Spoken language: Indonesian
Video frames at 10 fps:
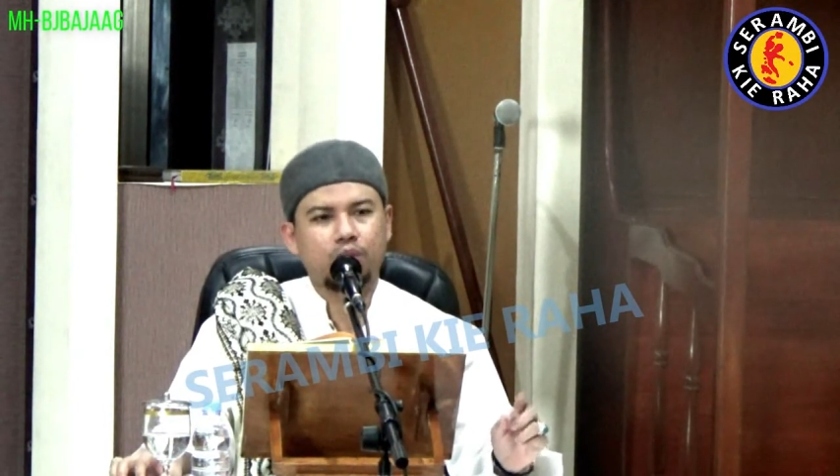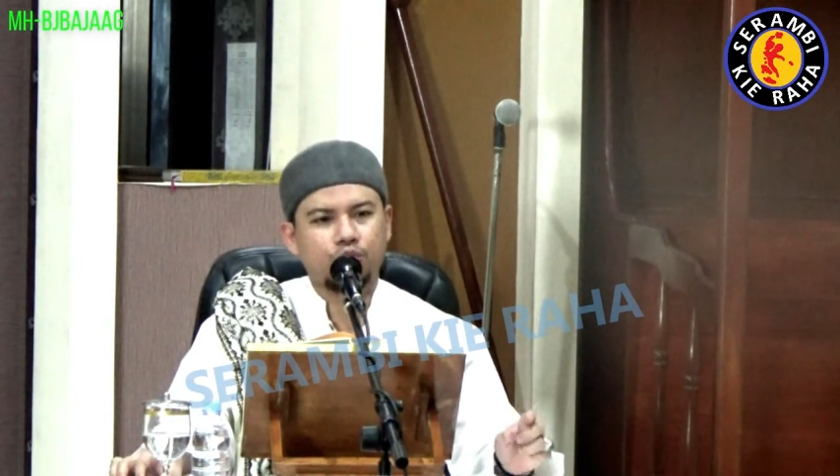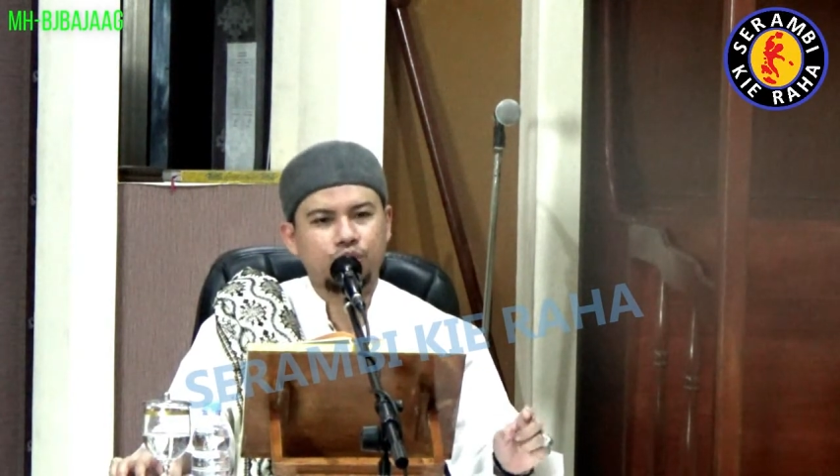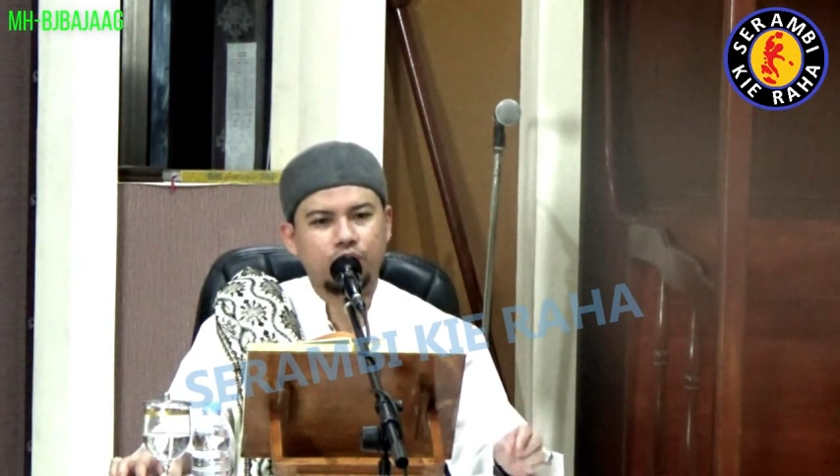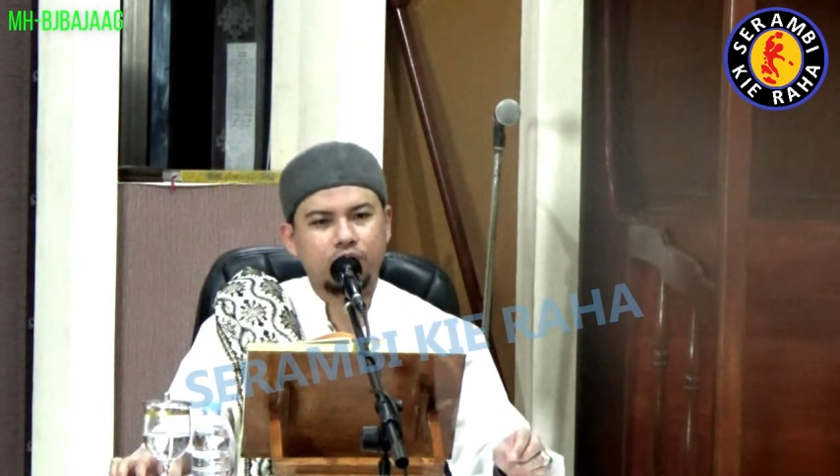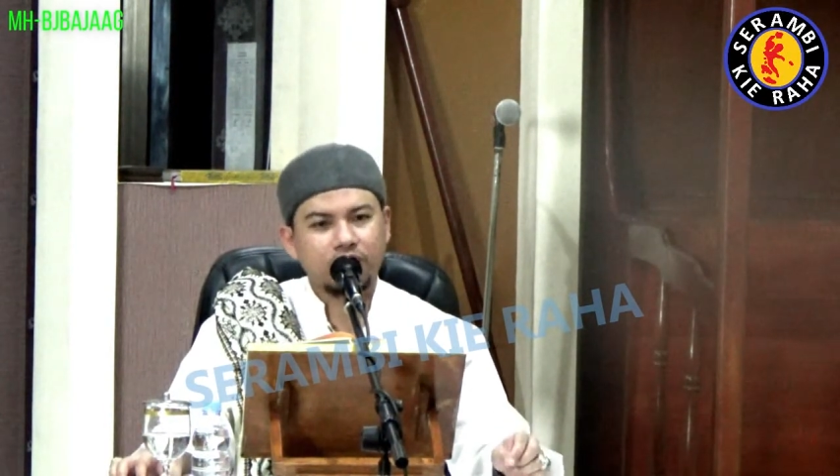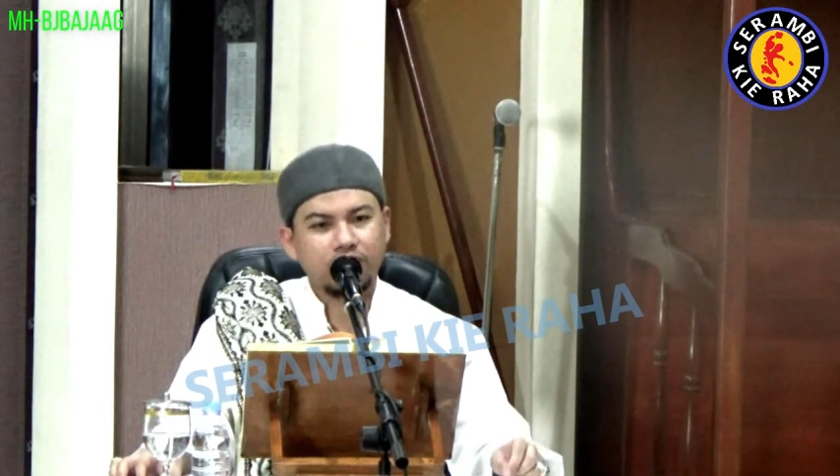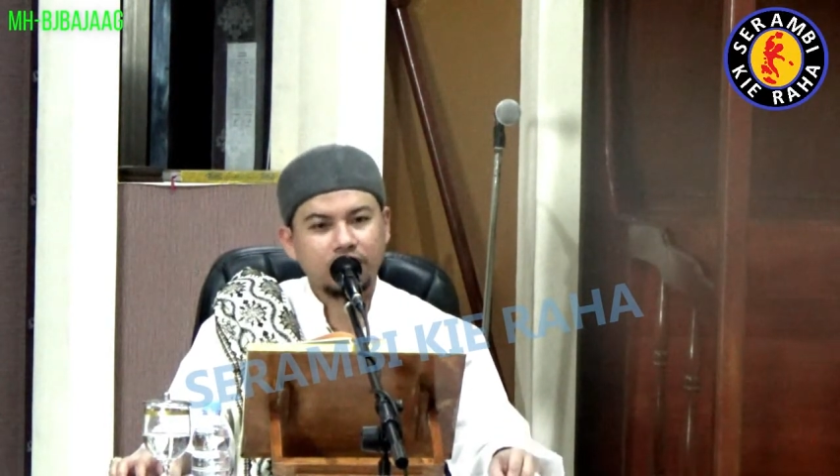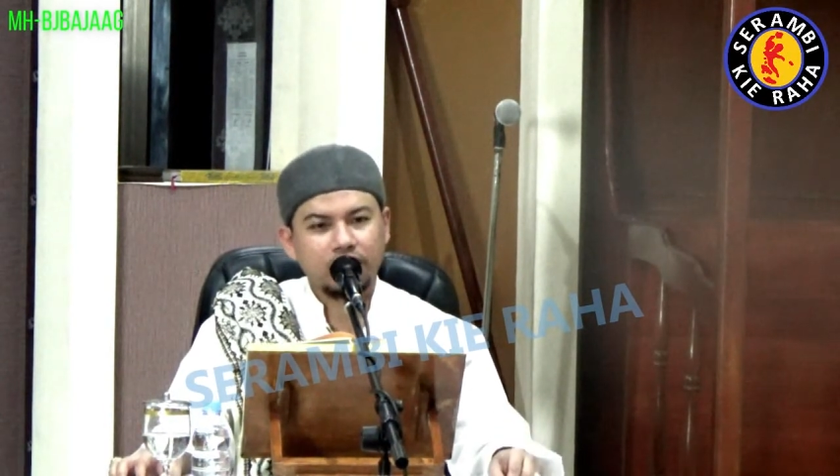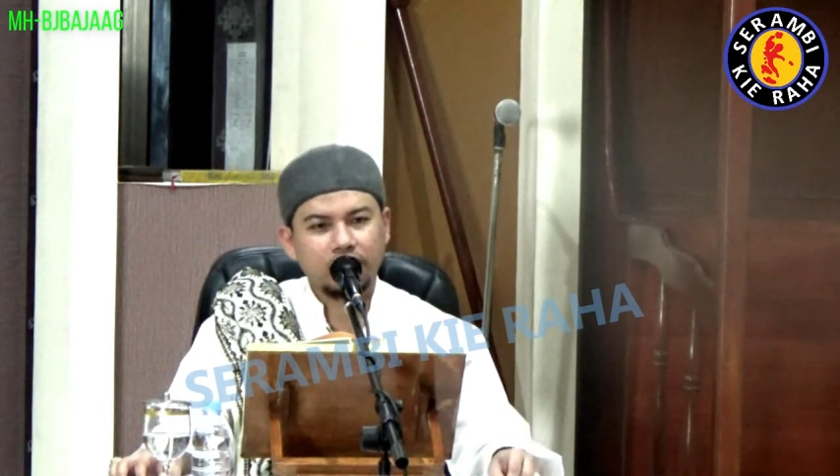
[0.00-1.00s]
busuk
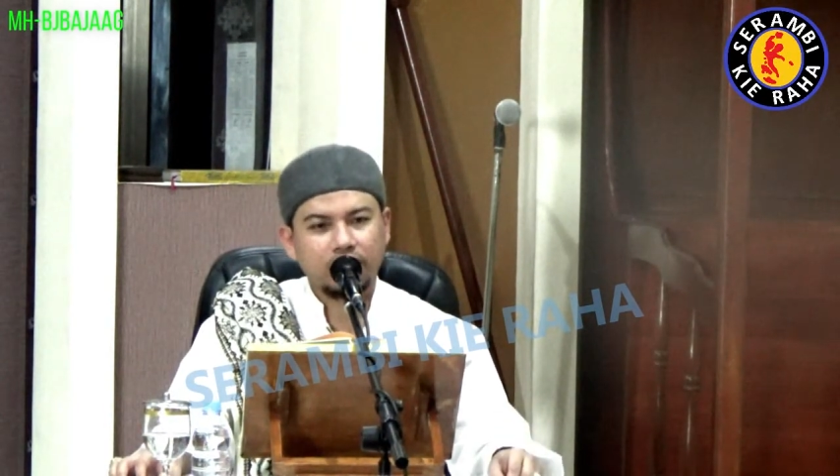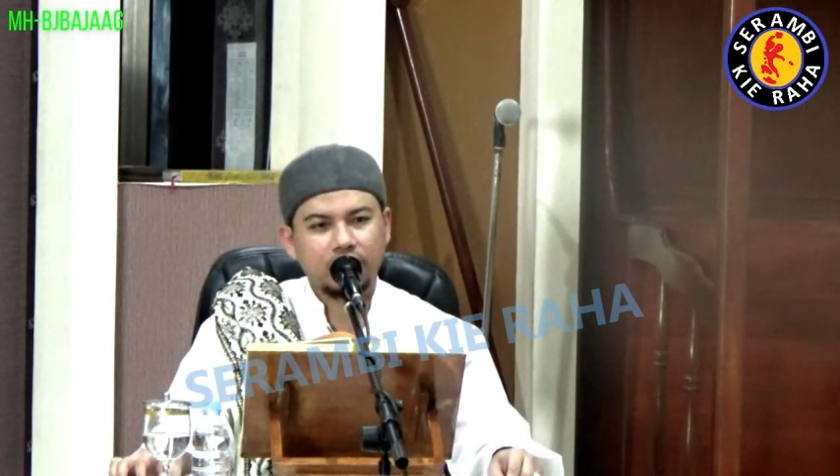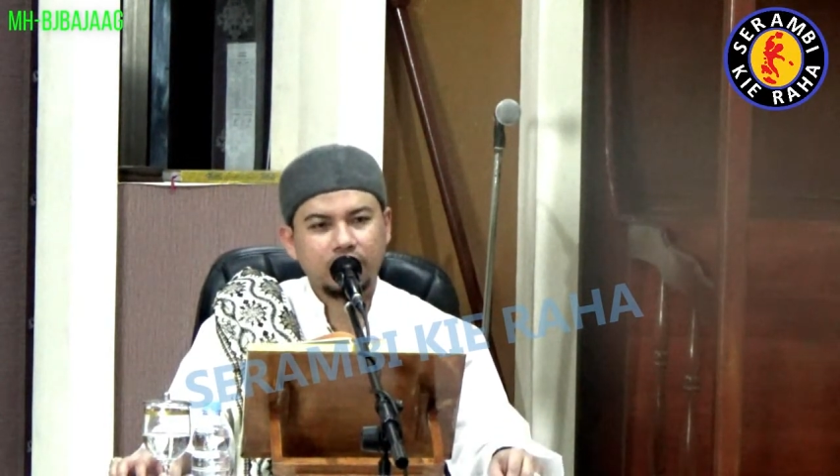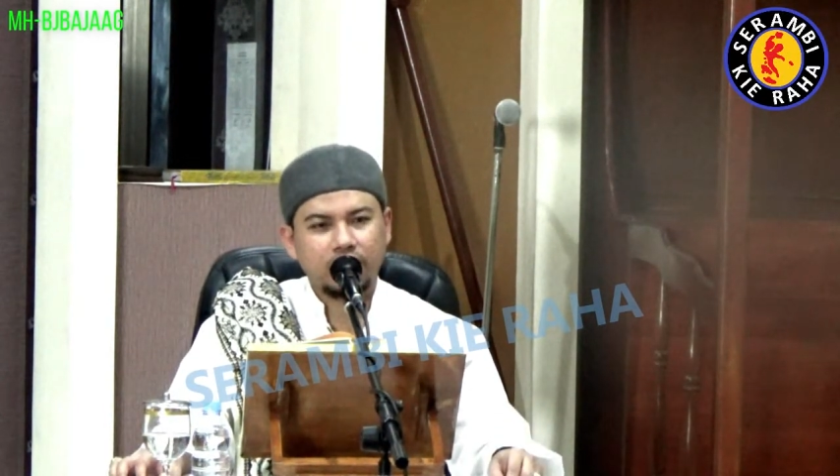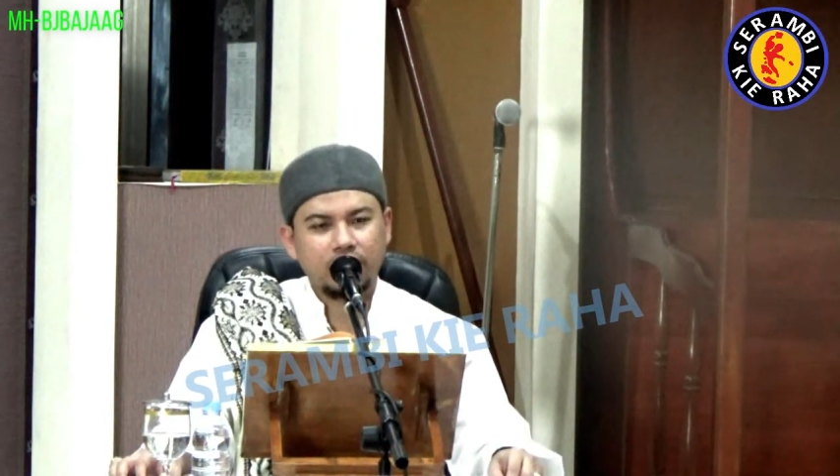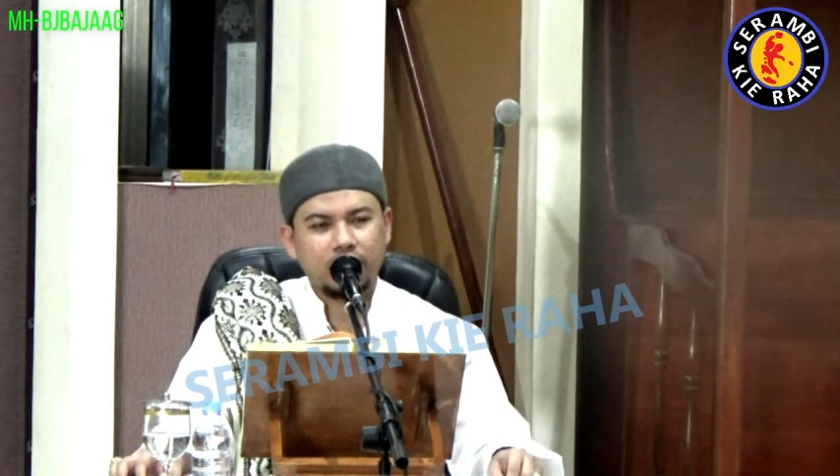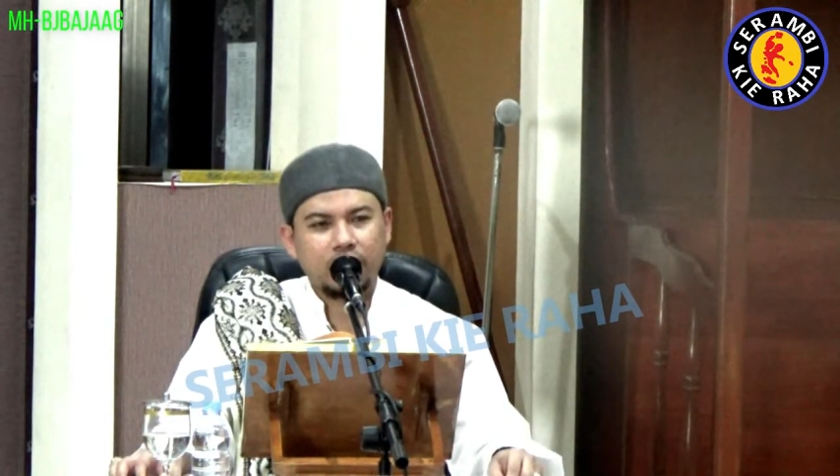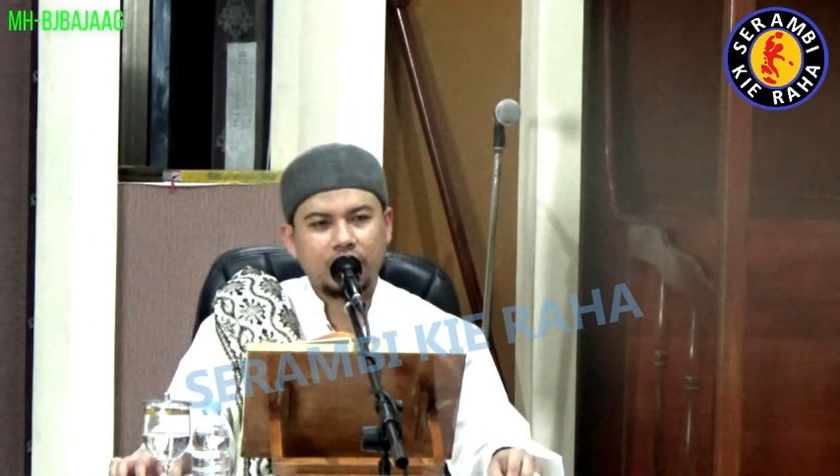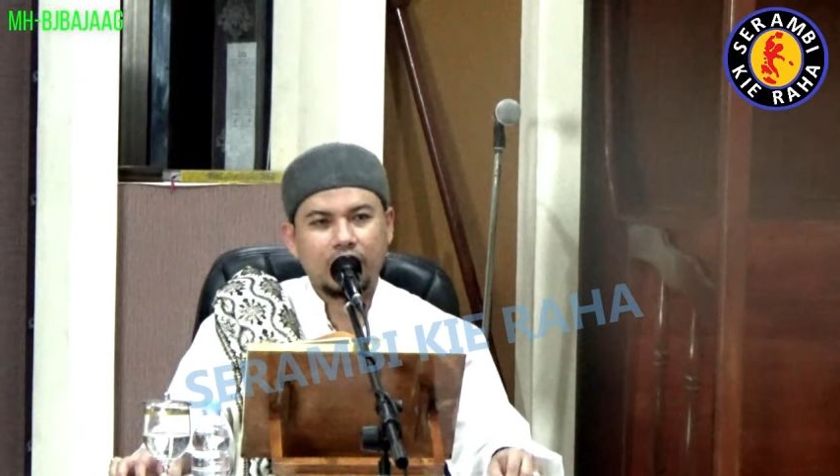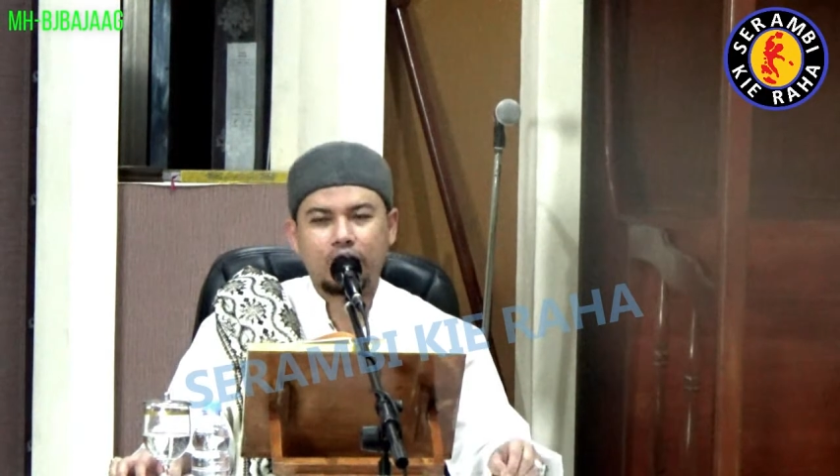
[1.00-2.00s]

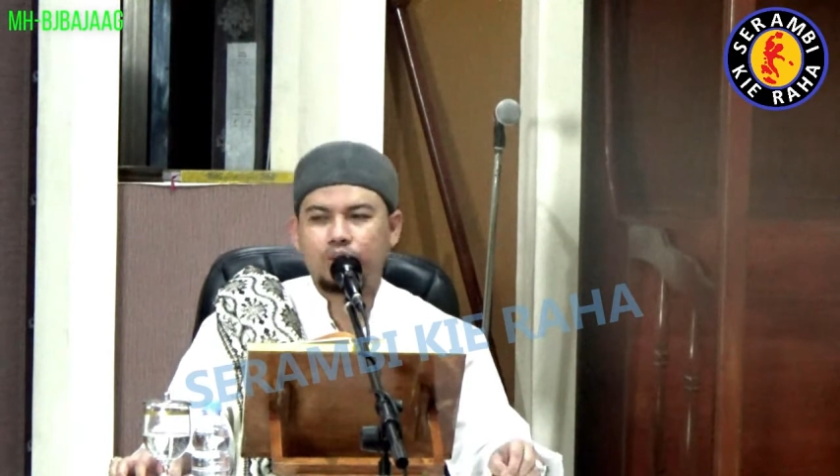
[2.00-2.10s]
nah